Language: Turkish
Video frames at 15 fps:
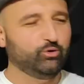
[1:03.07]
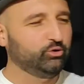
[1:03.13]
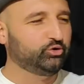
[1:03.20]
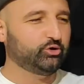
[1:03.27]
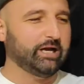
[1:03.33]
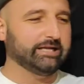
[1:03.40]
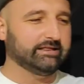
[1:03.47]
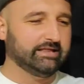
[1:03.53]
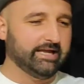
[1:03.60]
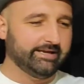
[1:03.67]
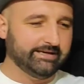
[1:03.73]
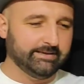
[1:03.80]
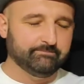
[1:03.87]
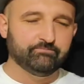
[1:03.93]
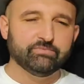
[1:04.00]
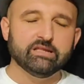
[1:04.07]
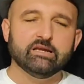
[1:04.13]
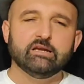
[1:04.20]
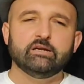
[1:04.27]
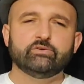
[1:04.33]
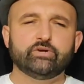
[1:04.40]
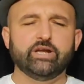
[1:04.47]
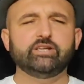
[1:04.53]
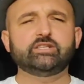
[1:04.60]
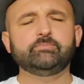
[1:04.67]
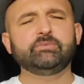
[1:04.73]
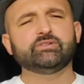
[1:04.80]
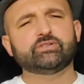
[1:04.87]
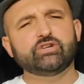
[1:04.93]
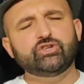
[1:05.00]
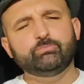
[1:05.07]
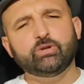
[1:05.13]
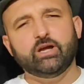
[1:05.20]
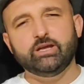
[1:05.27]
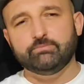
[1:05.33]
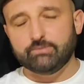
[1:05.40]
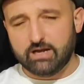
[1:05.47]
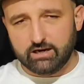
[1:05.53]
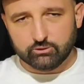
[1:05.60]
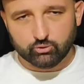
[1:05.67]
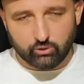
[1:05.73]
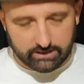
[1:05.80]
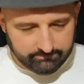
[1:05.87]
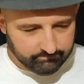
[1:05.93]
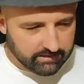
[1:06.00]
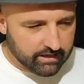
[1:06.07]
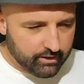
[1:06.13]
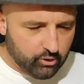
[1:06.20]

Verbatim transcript: ücretleri. Reisimiz Recep Tayyip Erdoğan